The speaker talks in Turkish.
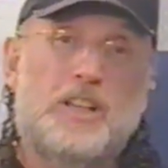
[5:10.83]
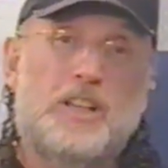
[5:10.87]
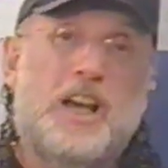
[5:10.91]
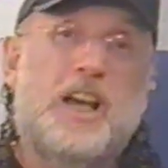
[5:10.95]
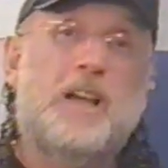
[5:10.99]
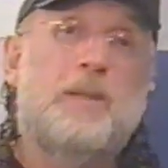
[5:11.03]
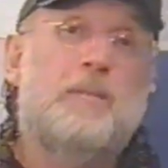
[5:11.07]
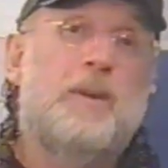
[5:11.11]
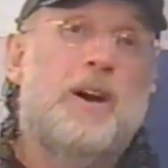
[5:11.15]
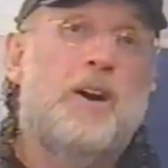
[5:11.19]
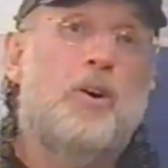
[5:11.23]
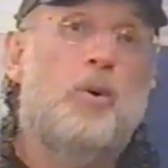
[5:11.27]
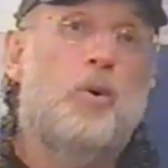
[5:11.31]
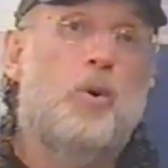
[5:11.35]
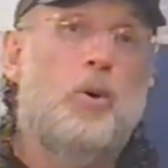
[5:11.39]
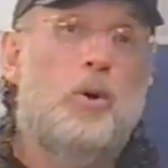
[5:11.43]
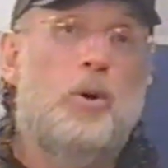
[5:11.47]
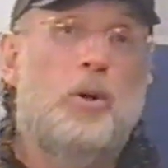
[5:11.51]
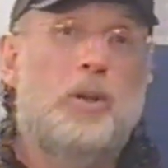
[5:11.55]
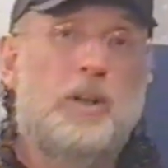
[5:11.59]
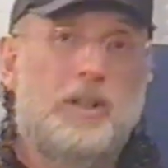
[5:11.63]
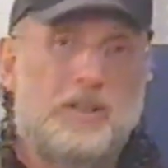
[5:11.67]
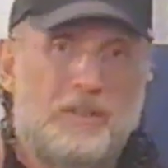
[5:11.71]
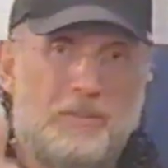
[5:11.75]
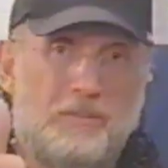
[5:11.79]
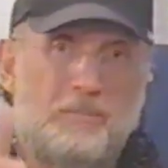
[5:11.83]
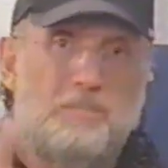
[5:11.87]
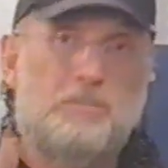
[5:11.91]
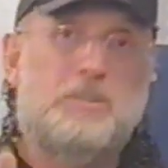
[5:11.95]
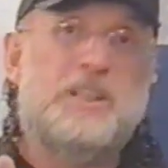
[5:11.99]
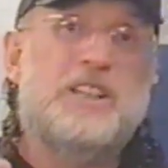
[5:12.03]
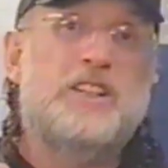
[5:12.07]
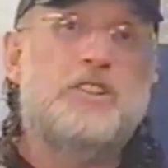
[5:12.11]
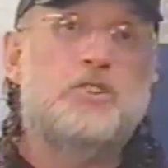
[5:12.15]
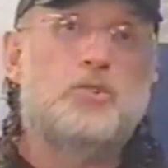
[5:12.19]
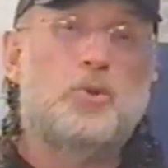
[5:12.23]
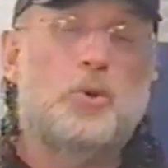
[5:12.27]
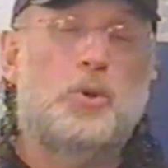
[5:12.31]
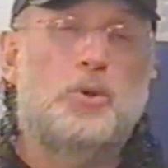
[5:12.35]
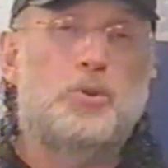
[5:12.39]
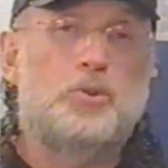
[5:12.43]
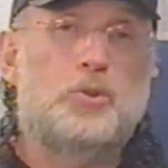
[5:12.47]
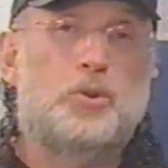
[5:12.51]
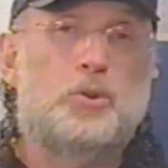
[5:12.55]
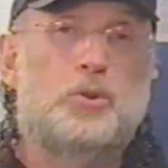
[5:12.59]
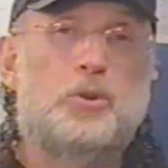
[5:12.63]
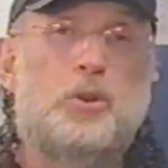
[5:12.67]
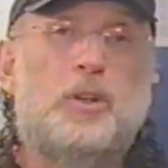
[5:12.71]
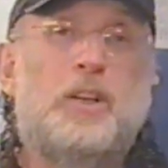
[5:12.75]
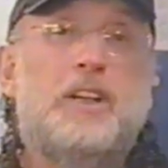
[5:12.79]
Daima o birinci
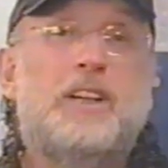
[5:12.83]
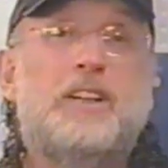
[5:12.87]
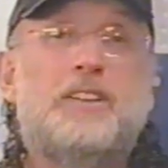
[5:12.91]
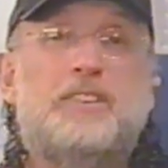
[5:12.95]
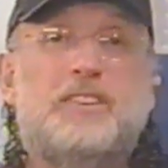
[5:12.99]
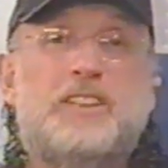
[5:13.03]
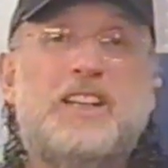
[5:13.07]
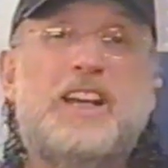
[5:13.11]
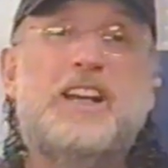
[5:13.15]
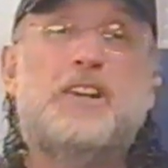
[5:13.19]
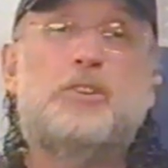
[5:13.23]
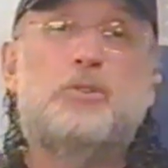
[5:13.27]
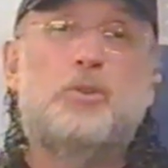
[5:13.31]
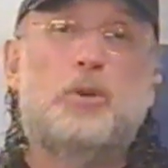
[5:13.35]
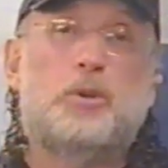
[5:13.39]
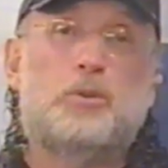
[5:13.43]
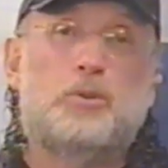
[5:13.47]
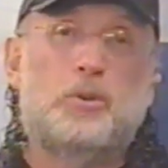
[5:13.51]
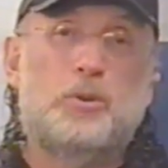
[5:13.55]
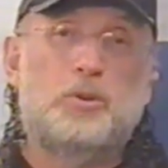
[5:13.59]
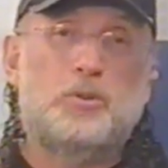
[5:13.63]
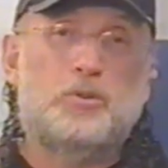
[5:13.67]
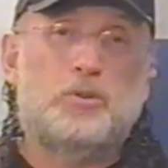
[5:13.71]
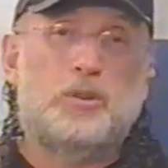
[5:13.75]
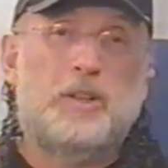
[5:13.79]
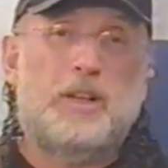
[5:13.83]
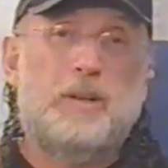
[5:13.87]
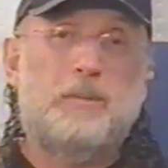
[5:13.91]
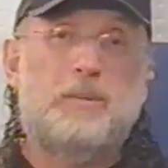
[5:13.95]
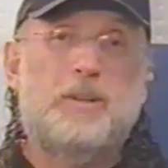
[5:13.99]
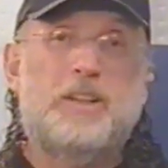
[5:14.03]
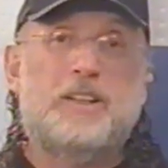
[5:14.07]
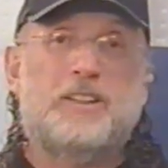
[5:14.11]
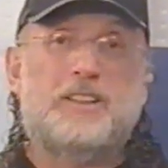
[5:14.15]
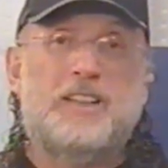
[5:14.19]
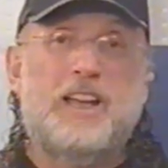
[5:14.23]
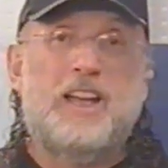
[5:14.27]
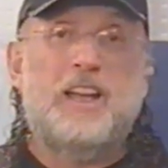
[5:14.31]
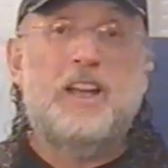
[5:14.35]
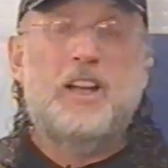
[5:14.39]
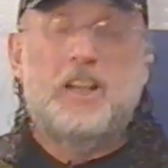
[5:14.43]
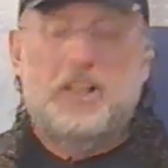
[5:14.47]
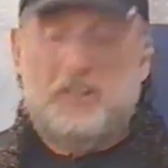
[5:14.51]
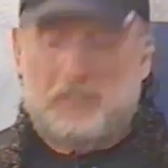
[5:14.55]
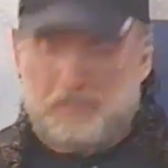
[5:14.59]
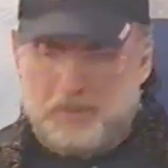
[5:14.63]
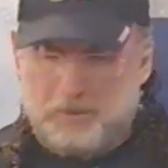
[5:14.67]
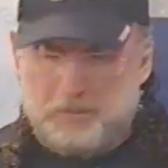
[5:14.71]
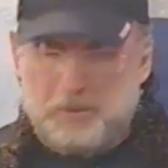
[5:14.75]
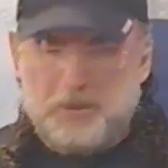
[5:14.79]
oyuncuydu. Diğer dört oyuncu ile birlikte
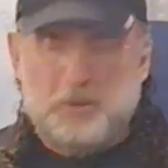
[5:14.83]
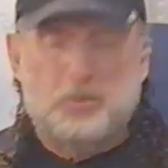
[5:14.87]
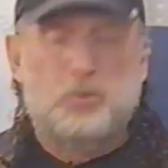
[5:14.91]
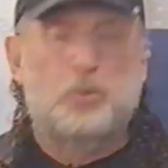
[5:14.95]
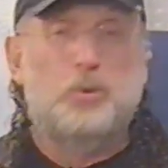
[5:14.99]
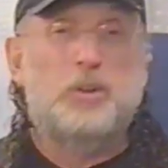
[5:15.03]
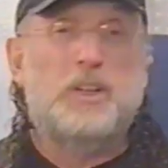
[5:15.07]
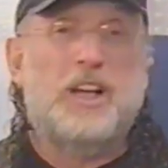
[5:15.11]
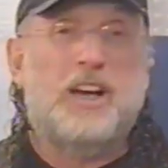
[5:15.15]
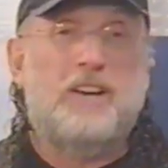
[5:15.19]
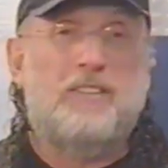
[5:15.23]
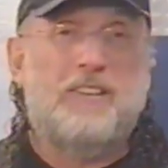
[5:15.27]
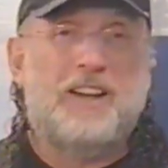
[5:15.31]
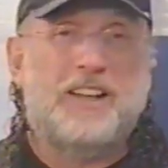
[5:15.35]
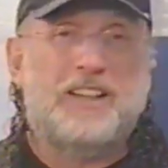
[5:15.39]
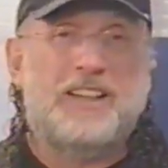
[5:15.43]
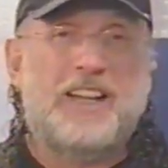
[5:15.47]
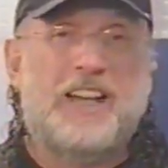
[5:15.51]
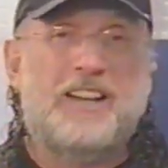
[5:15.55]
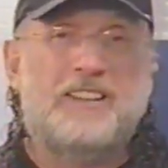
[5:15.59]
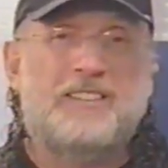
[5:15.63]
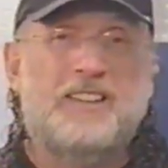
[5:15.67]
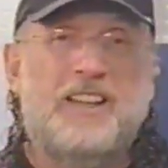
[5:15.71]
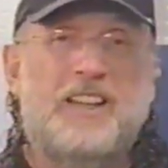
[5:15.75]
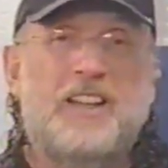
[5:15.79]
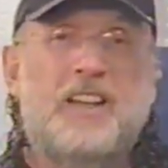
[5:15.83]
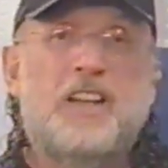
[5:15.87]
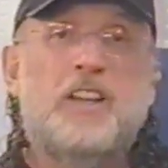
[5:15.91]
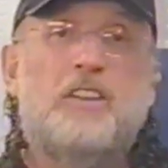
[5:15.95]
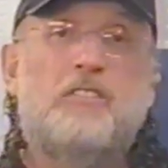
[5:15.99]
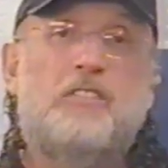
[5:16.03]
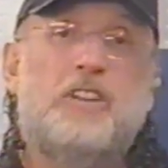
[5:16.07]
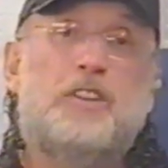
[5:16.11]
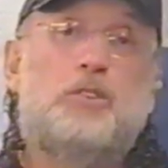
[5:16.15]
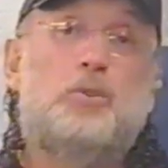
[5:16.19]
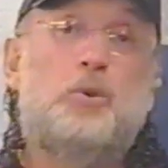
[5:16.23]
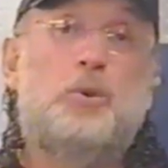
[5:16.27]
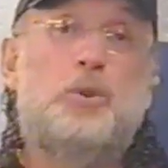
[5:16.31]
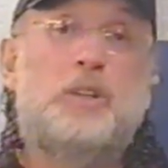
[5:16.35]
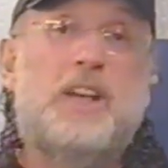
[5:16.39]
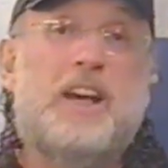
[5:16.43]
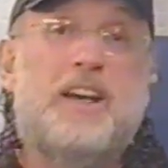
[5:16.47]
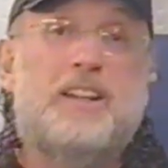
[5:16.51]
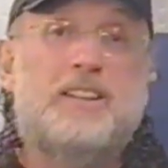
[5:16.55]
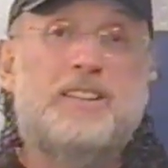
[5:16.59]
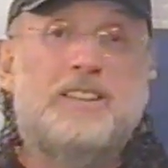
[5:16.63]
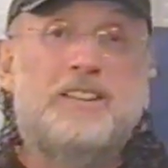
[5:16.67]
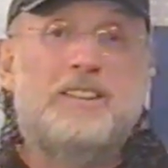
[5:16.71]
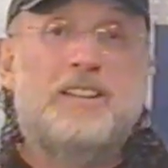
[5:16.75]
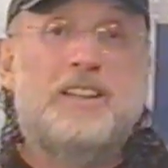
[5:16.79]
ve bir dünya var yerde ve
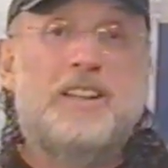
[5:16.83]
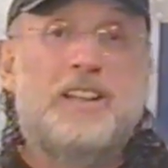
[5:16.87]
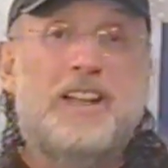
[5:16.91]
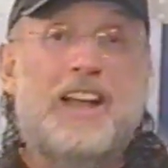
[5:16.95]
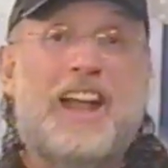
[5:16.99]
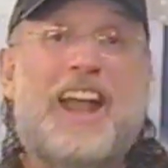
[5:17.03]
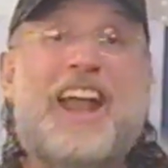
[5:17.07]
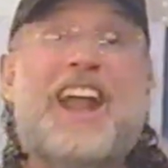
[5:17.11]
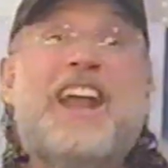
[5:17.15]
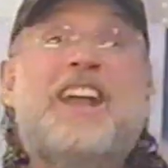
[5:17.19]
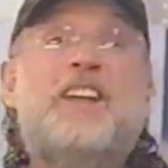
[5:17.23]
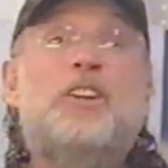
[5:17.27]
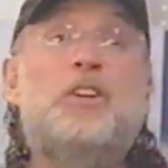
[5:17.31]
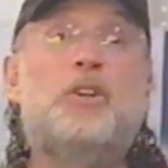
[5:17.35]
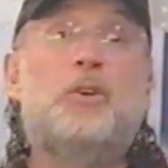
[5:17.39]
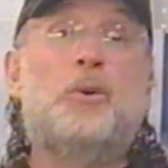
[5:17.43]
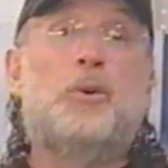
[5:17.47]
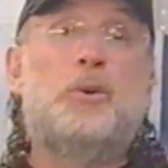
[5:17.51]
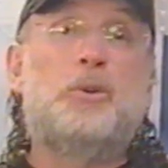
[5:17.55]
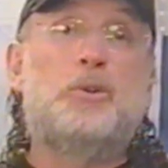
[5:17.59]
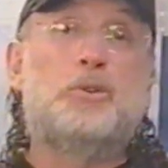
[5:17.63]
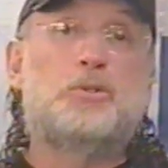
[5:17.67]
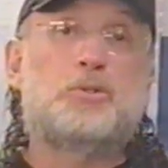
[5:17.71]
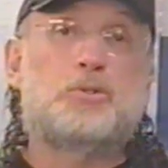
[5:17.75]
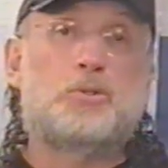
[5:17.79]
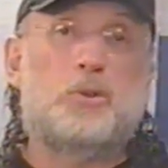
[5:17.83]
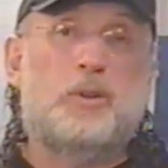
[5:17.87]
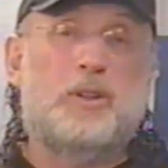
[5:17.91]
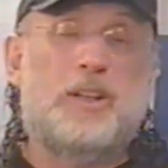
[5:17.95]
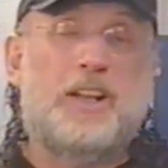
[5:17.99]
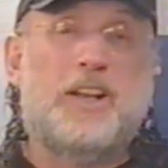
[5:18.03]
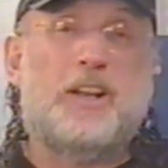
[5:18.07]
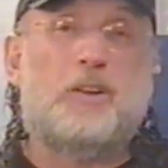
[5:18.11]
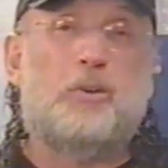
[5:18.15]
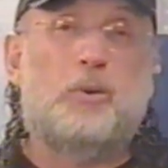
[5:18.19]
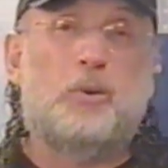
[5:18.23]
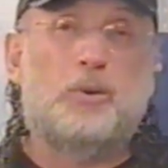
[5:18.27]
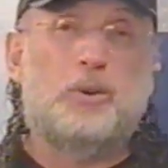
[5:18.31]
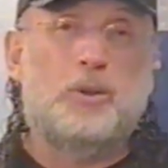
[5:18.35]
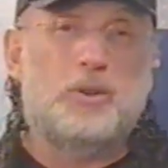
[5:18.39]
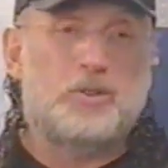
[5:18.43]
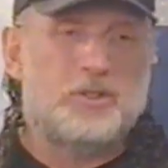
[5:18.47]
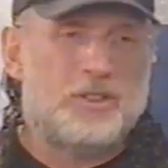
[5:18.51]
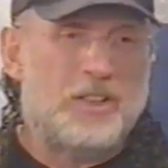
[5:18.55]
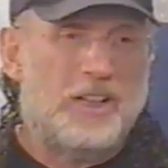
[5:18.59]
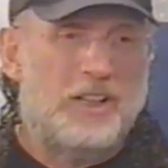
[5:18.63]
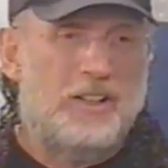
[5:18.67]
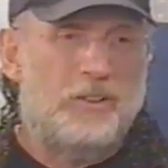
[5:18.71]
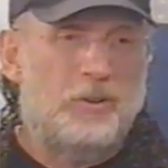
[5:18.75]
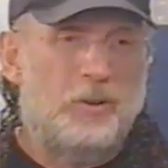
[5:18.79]
dünyanın en iyi oyuncusu olarak o
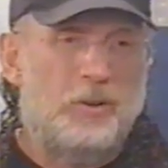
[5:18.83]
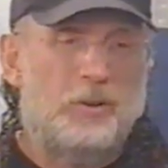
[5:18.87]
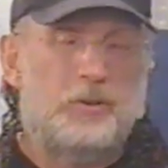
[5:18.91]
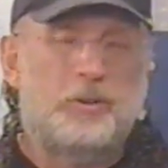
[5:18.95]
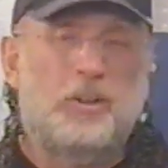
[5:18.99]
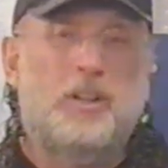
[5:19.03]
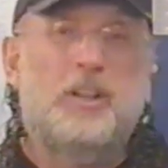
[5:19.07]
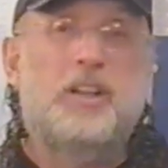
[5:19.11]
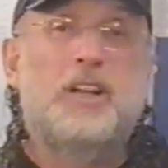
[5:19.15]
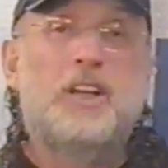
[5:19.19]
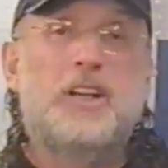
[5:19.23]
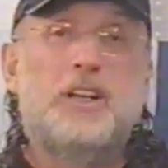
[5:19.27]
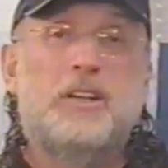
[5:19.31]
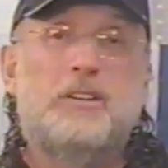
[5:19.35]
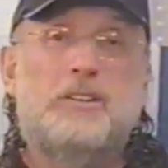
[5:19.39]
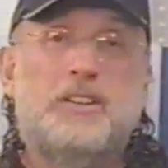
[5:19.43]
gösteriliyordu.